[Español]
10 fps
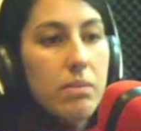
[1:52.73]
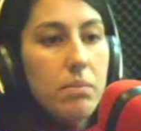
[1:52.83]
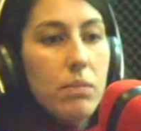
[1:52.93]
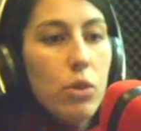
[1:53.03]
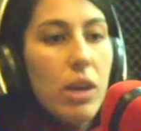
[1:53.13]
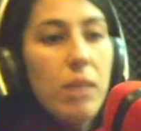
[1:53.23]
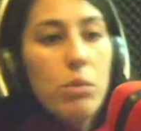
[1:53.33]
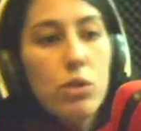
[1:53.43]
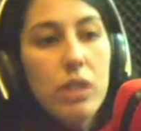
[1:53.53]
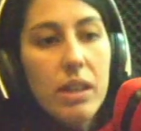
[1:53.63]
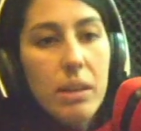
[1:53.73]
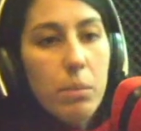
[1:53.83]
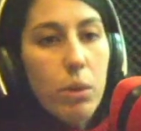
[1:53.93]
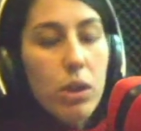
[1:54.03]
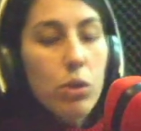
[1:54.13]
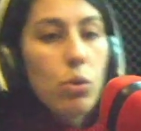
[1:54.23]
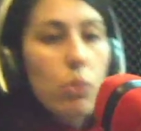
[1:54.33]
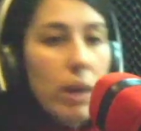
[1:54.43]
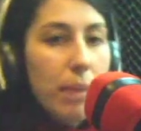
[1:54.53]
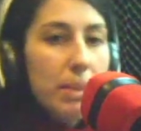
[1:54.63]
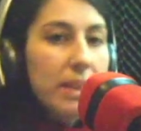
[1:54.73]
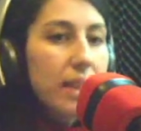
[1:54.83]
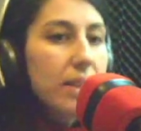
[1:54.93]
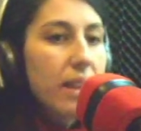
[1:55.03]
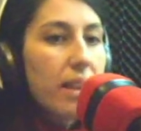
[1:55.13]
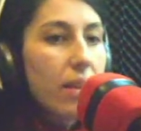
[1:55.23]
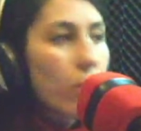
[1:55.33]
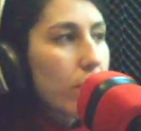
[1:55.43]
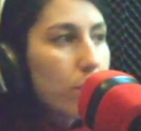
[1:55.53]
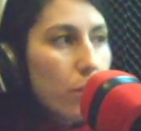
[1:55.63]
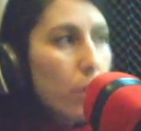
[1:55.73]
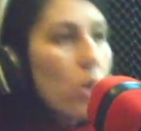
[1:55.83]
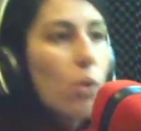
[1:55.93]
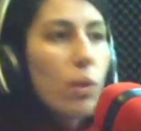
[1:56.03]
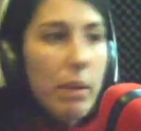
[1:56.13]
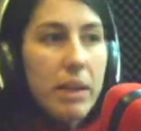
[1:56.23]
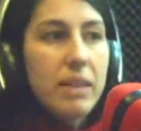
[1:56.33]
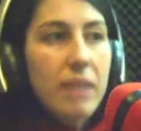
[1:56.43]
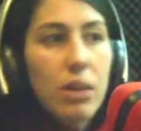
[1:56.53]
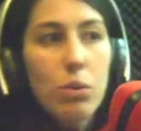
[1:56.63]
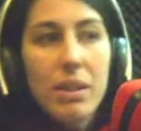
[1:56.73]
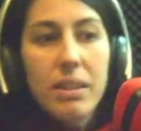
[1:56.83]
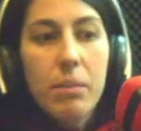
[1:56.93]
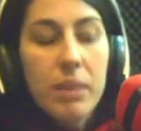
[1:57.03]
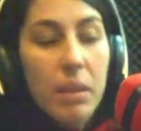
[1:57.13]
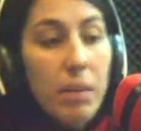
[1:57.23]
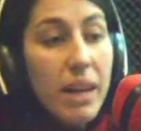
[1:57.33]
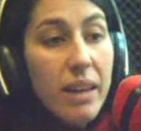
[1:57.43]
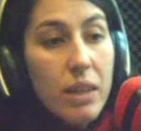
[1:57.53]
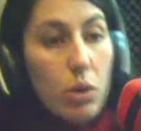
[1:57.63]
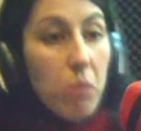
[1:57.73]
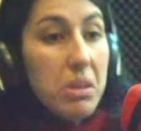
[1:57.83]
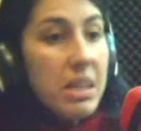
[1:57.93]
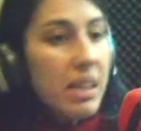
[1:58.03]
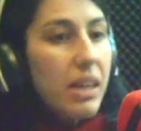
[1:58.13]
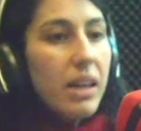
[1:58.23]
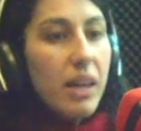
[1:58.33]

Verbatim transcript: no sabemos si poniendo una pestañita de donación una vez que estén las obras terminadas o algo así,